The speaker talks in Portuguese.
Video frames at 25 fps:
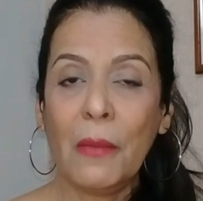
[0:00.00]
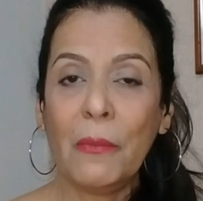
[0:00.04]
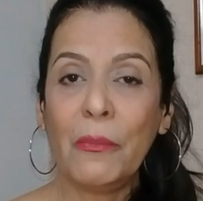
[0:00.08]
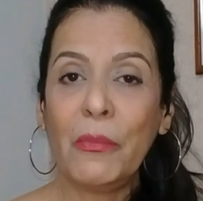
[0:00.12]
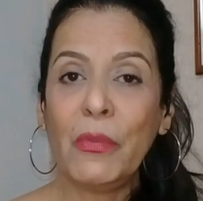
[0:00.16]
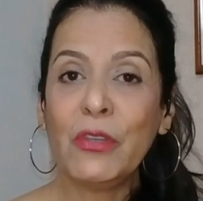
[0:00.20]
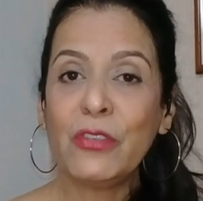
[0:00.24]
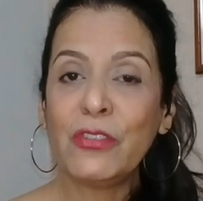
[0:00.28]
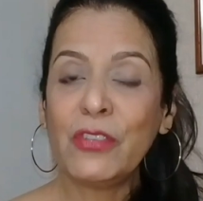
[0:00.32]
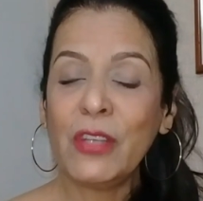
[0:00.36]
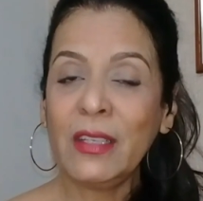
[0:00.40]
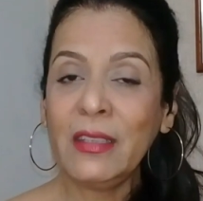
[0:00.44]

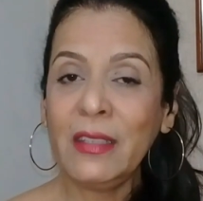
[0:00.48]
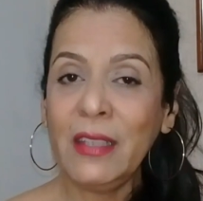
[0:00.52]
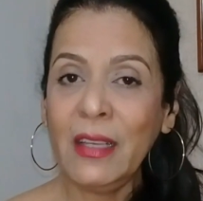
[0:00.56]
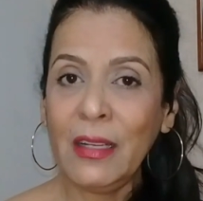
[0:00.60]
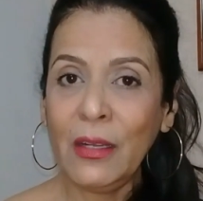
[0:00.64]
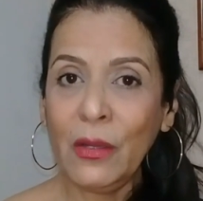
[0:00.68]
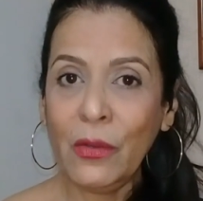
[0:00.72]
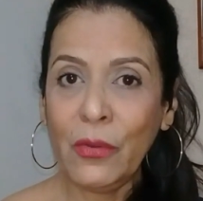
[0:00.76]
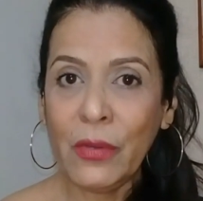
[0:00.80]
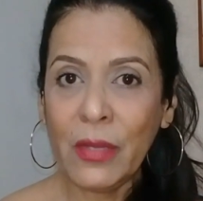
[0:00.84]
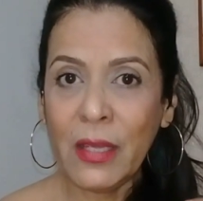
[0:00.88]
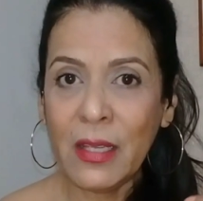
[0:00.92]
pois já
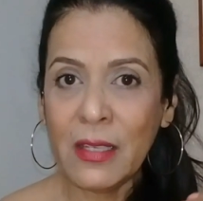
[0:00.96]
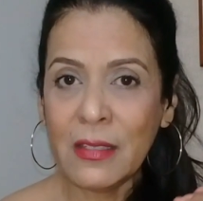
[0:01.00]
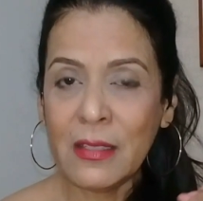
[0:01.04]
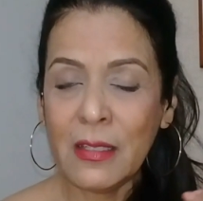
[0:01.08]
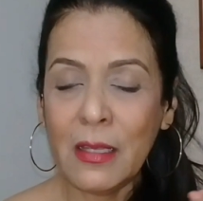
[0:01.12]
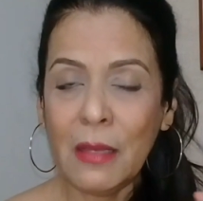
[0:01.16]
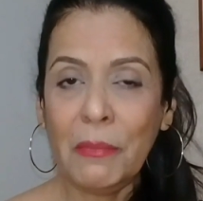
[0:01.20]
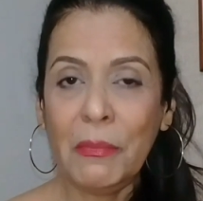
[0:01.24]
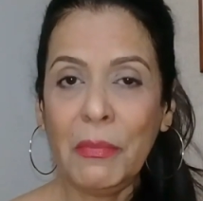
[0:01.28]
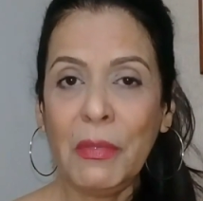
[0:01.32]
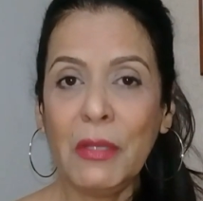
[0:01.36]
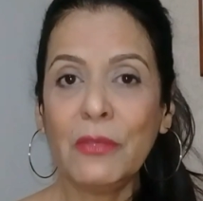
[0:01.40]
terão
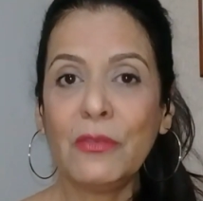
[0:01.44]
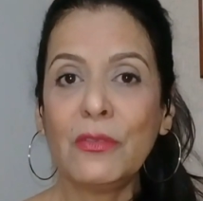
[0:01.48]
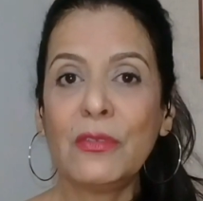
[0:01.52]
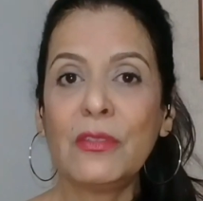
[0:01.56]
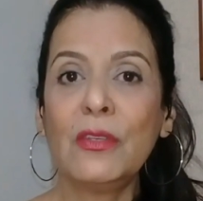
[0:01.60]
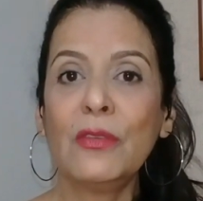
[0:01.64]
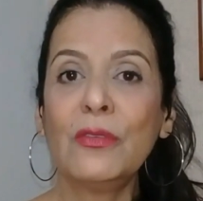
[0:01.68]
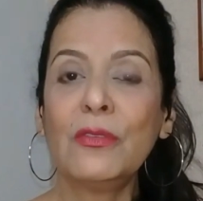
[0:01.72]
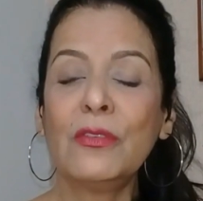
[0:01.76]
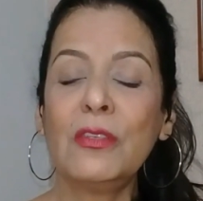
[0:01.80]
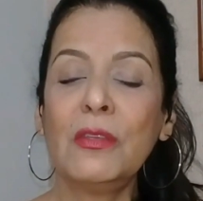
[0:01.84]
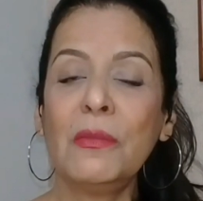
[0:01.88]
recebido
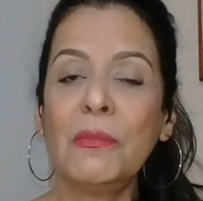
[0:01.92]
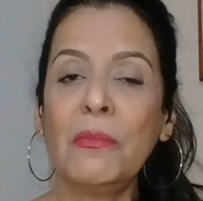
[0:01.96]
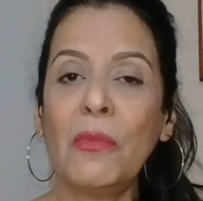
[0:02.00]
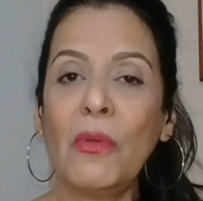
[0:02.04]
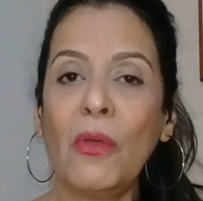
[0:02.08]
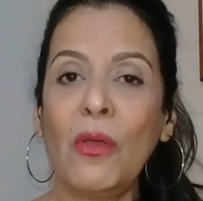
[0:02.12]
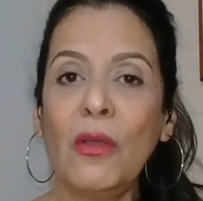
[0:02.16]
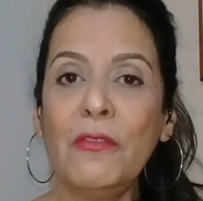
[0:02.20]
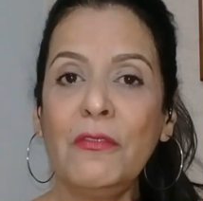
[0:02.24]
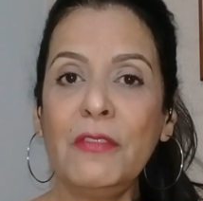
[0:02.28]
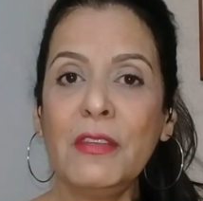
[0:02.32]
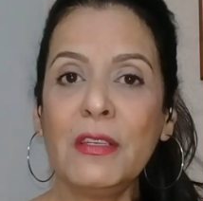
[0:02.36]
seus
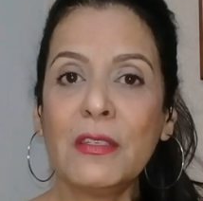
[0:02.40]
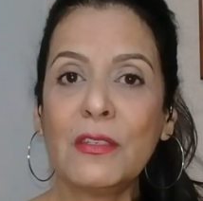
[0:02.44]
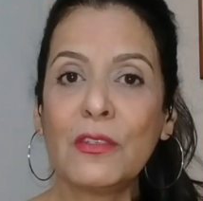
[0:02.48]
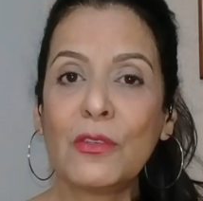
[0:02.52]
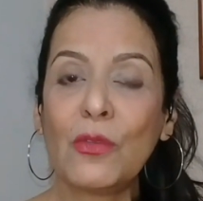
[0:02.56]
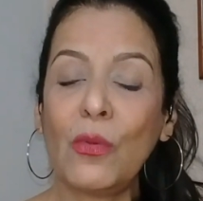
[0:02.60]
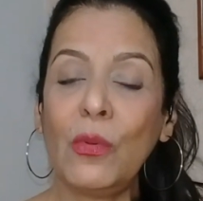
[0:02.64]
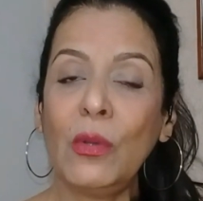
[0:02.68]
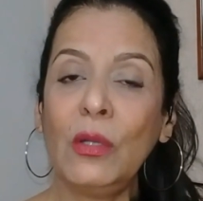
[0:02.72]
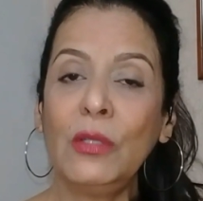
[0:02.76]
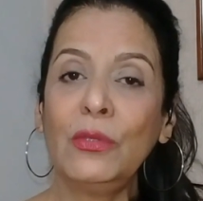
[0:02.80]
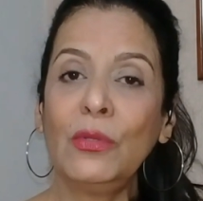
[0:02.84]
imóveis
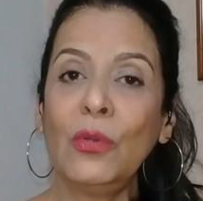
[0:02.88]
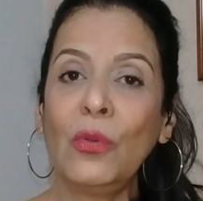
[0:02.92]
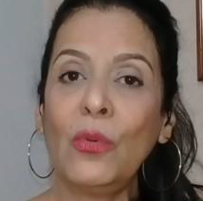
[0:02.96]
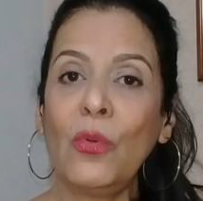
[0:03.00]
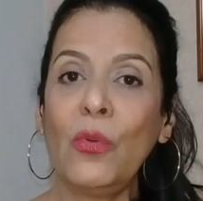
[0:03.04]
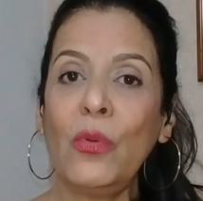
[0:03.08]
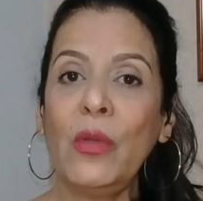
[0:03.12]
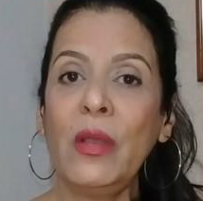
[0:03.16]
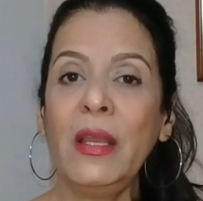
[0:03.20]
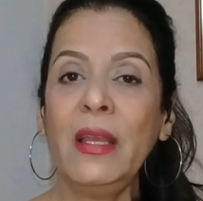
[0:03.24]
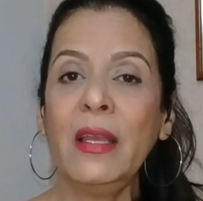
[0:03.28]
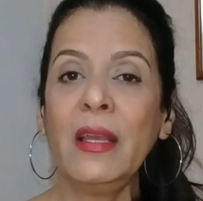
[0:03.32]
quando
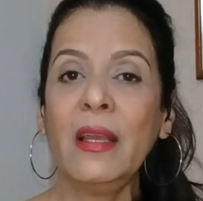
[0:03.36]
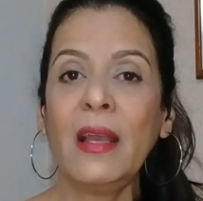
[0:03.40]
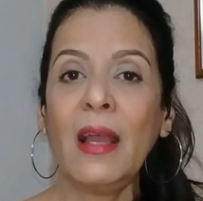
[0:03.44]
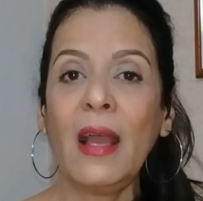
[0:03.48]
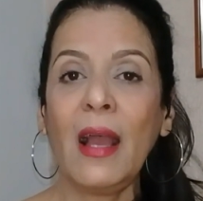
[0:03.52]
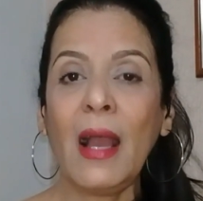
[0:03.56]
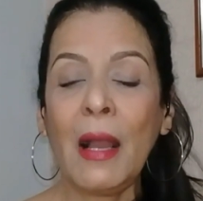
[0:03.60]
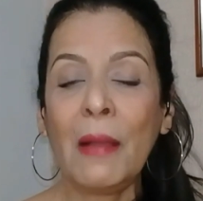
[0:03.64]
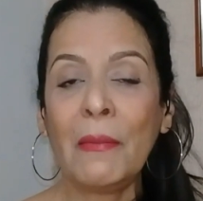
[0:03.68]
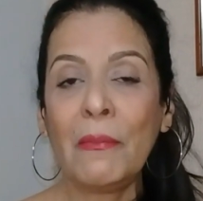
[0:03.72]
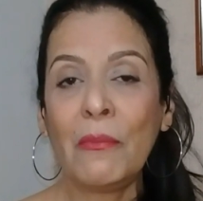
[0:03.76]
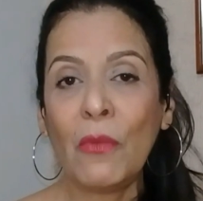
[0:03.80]
ocorrer
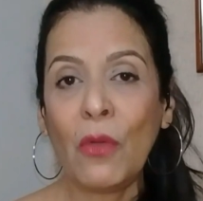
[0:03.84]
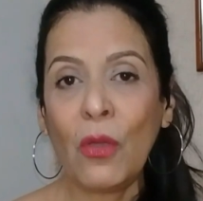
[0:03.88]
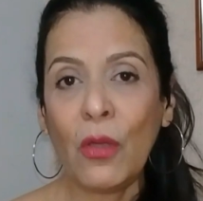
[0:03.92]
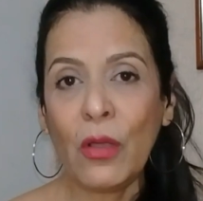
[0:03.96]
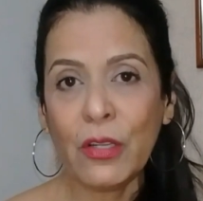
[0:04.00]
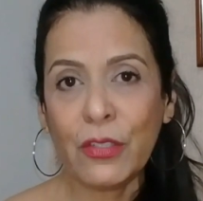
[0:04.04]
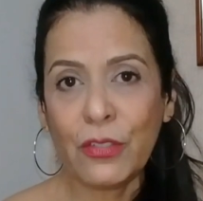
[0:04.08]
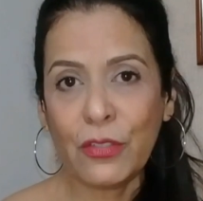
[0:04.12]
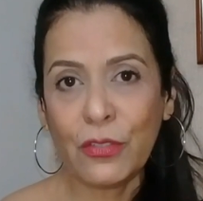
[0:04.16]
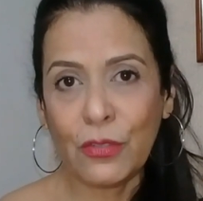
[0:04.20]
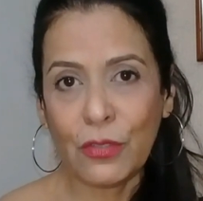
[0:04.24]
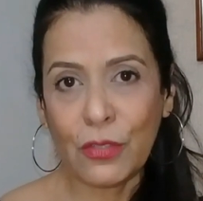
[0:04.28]
a
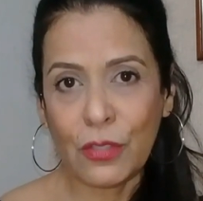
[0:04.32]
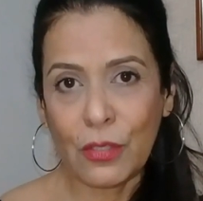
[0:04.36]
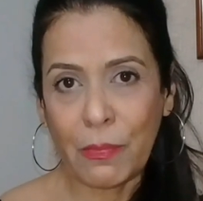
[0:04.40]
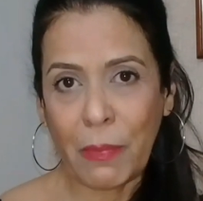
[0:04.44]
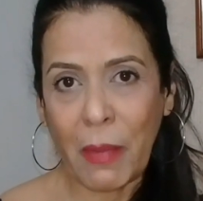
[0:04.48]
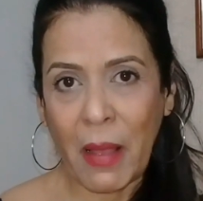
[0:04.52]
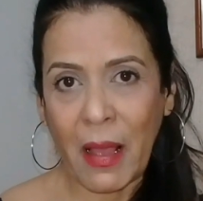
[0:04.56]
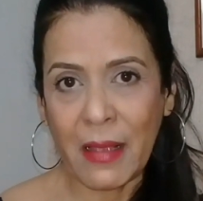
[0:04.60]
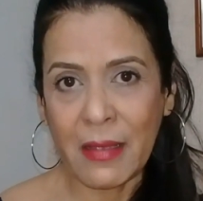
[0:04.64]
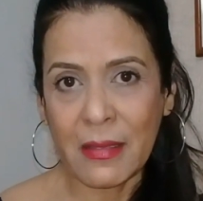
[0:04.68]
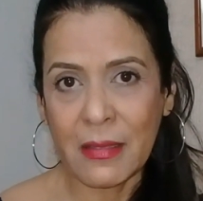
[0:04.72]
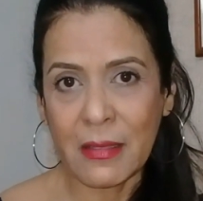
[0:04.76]
morte dos
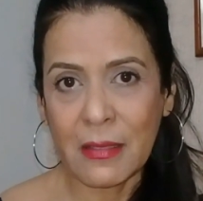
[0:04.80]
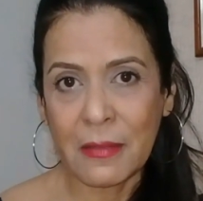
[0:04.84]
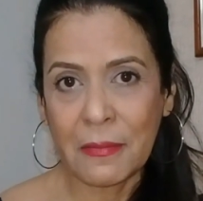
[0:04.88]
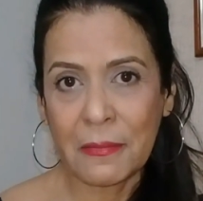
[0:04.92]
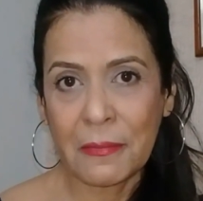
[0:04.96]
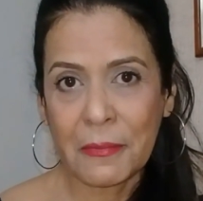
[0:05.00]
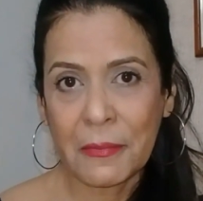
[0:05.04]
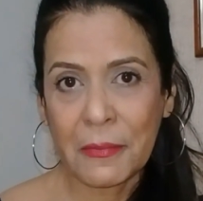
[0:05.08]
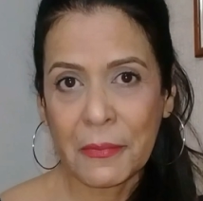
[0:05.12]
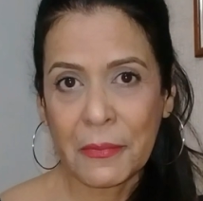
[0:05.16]
pais.